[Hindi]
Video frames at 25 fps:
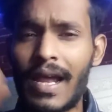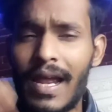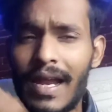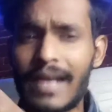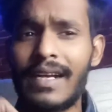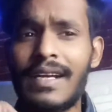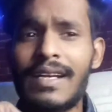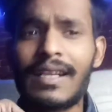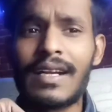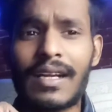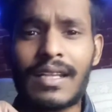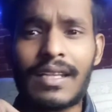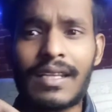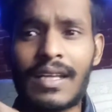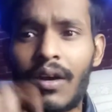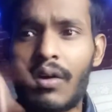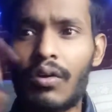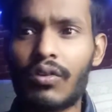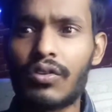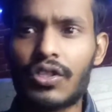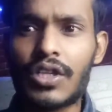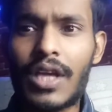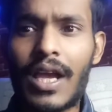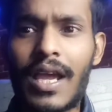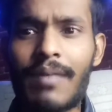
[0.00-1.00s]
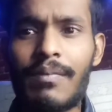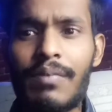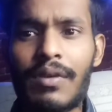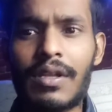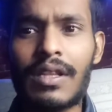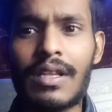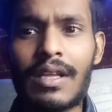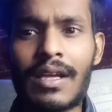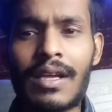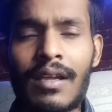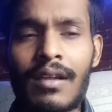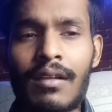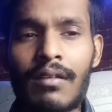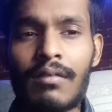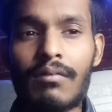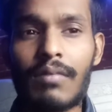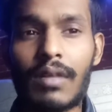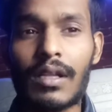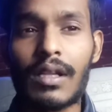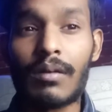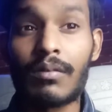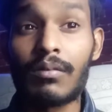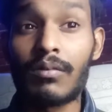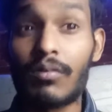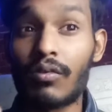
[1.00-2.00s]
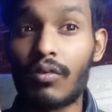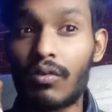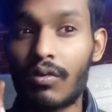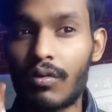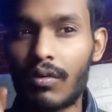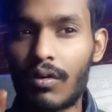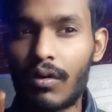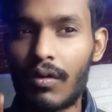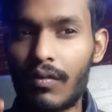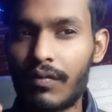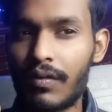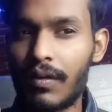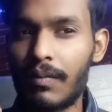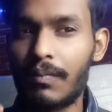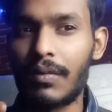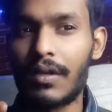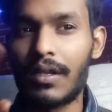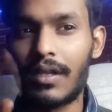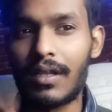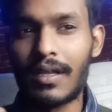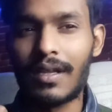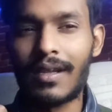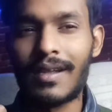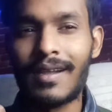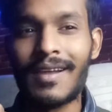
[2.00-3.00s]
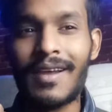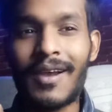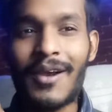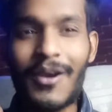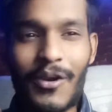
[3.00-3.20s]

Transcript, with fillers: एडिट करते हैं और चाय पीते हैं मतलब कॉफ़ी पीते हैं